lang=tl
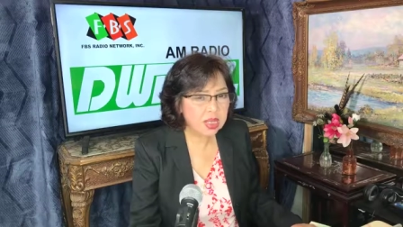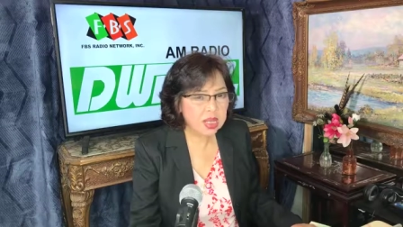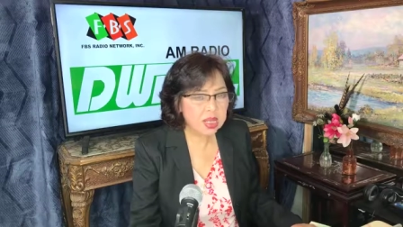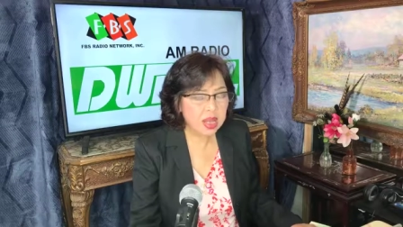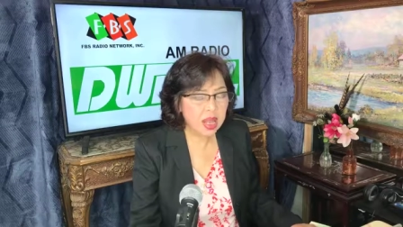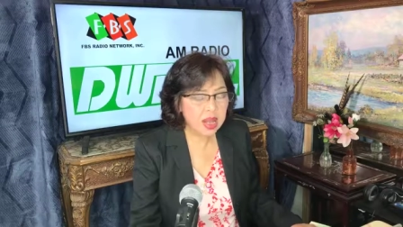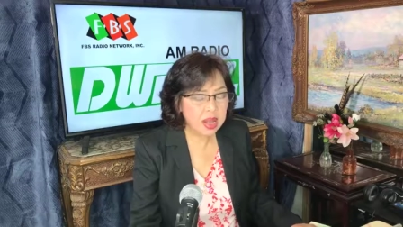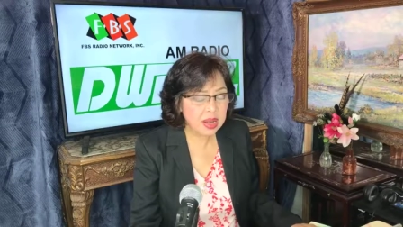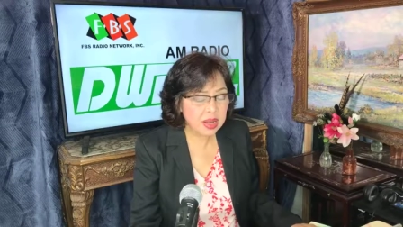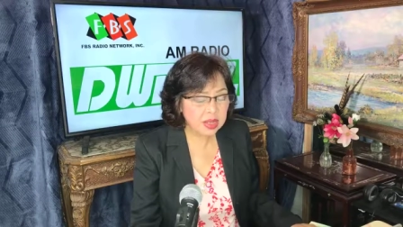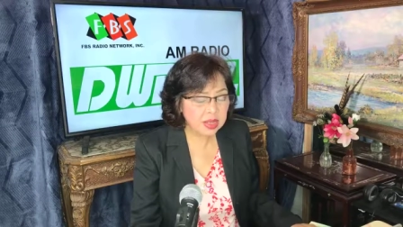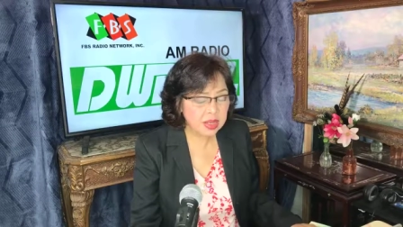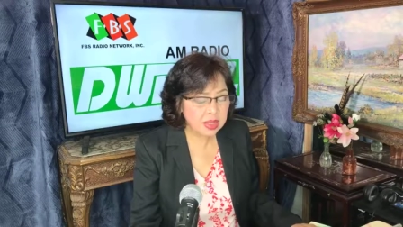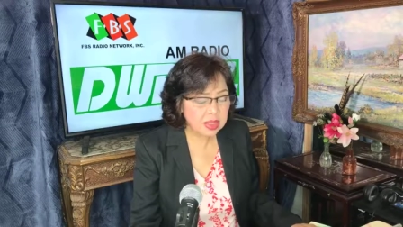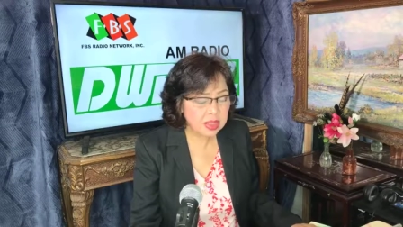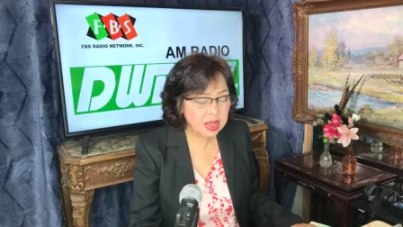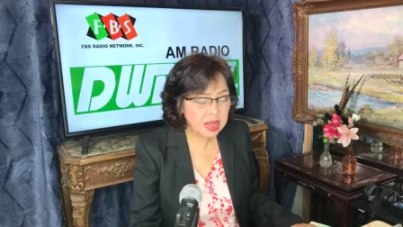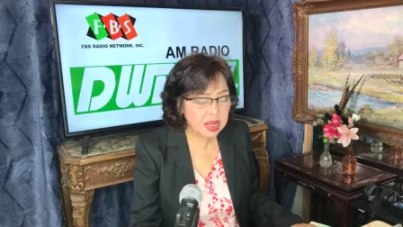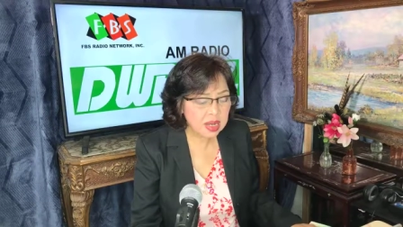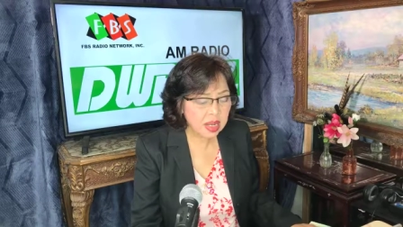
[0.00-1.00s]

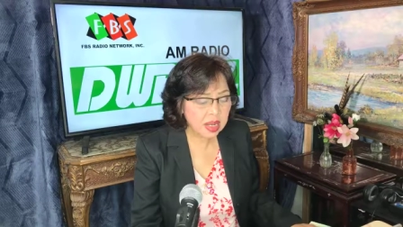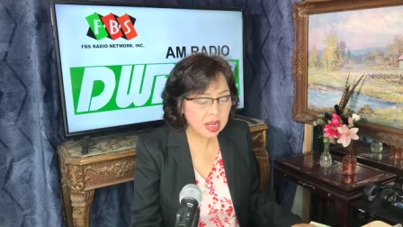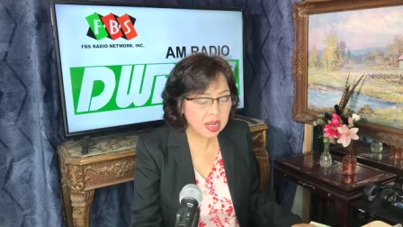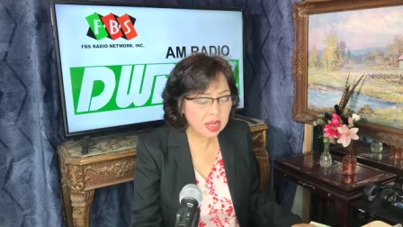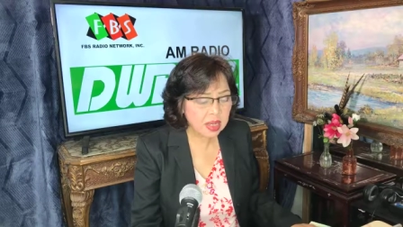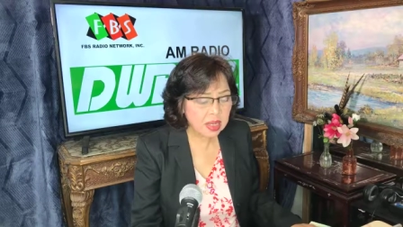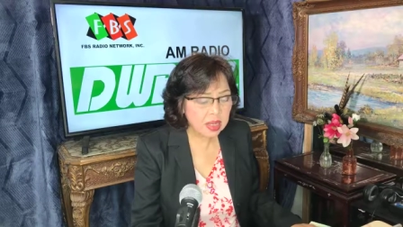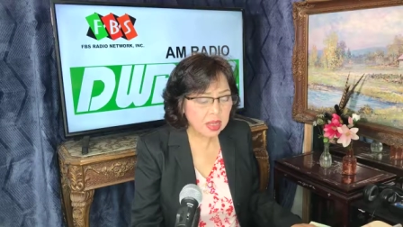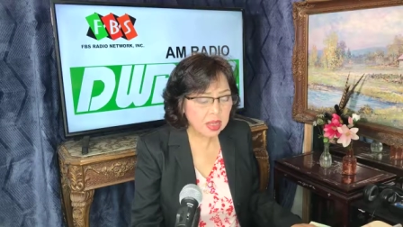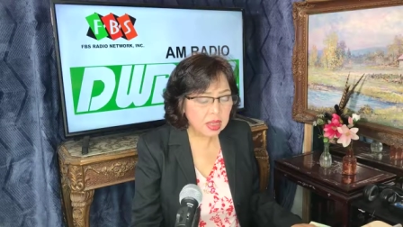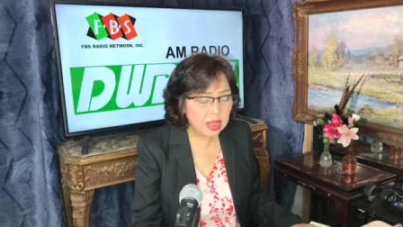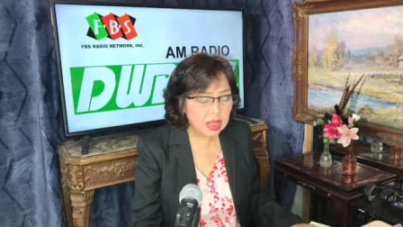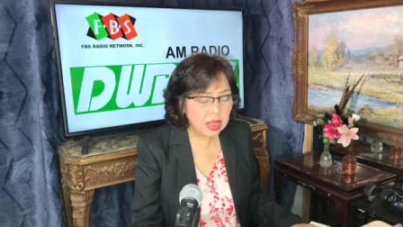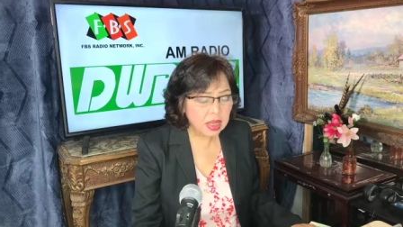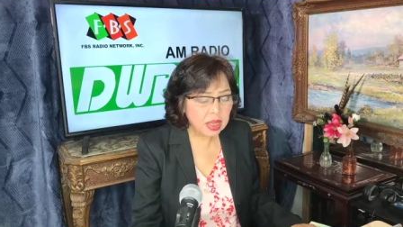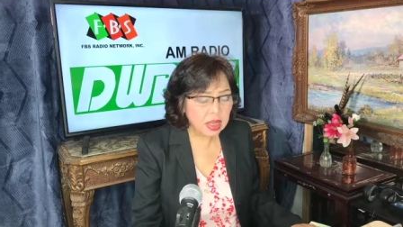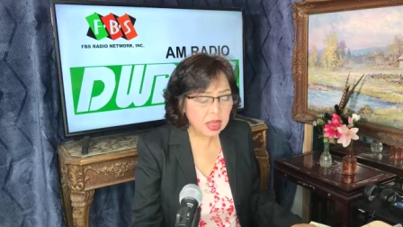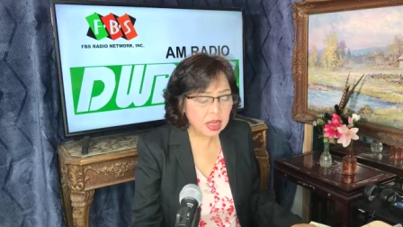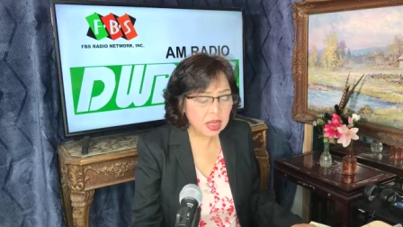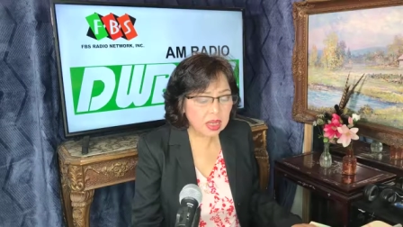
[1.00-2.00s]
nilalagnat ka na,
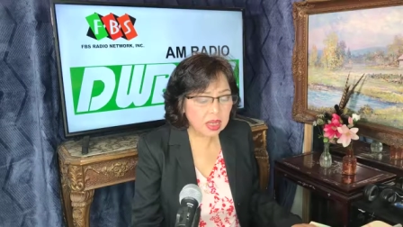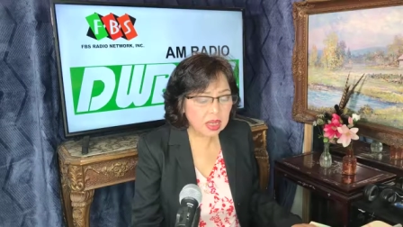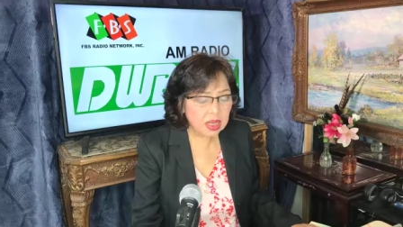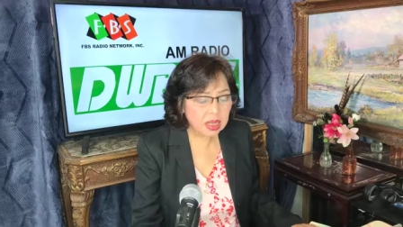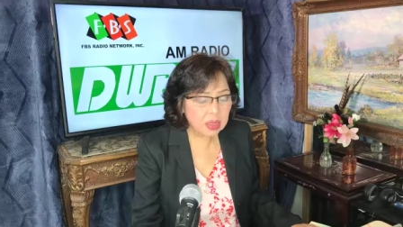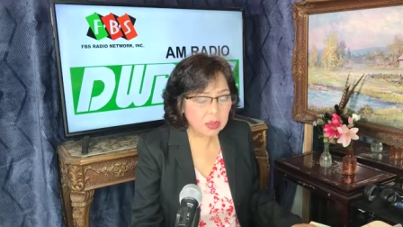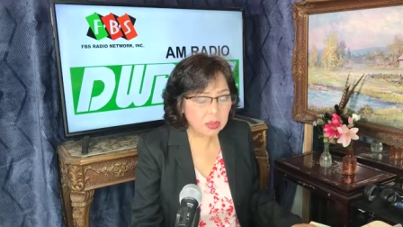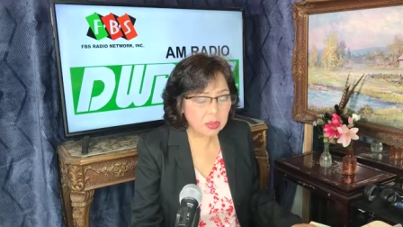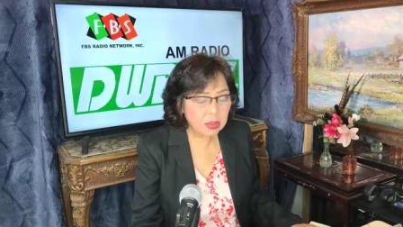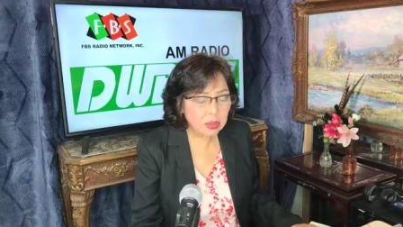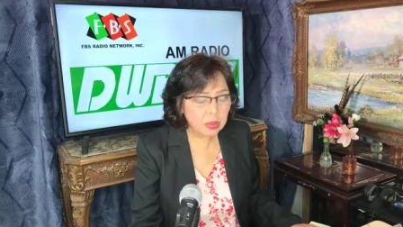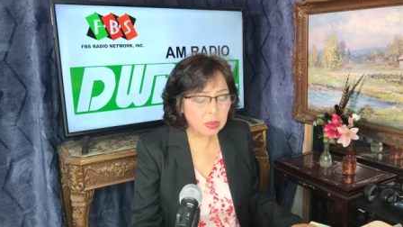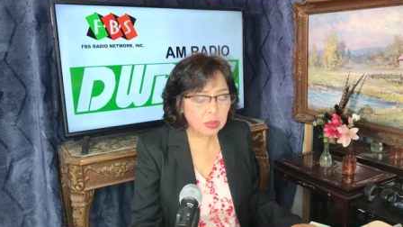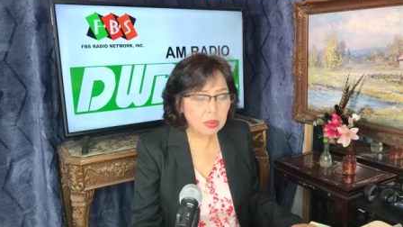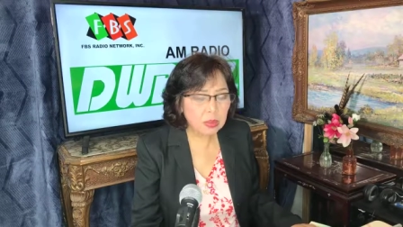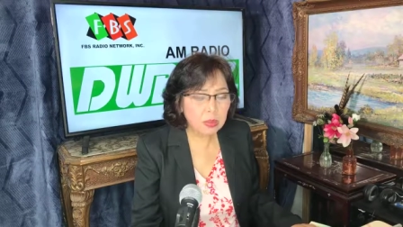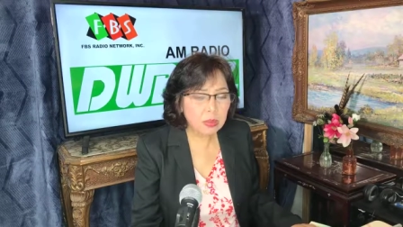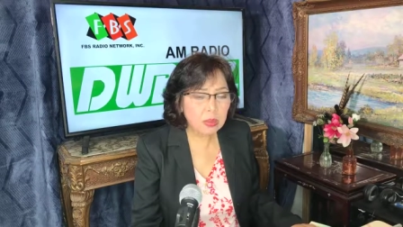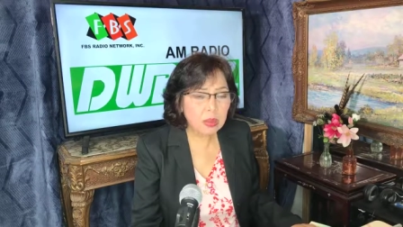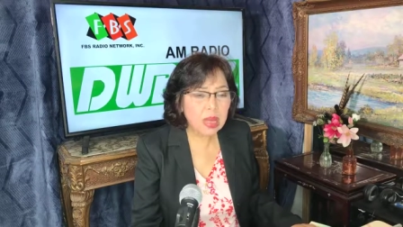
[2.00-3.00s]
ay
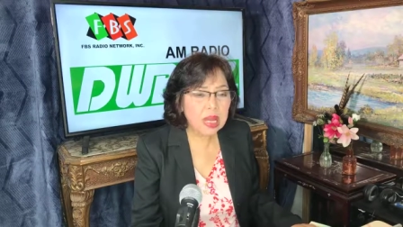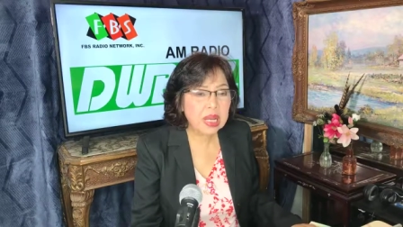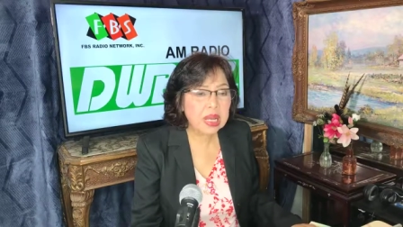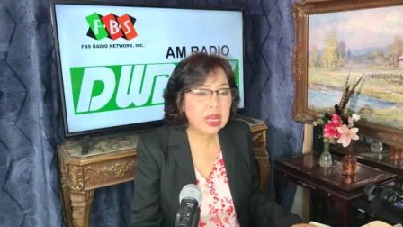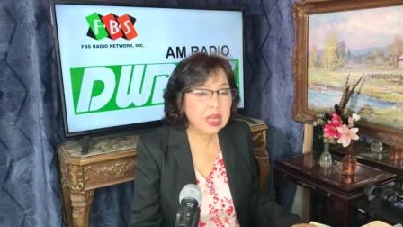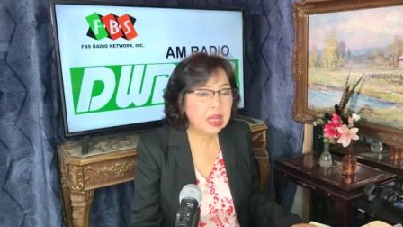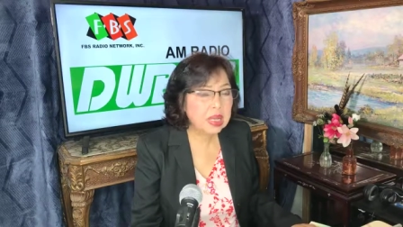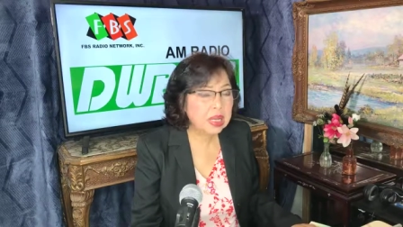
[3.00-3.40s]
mag,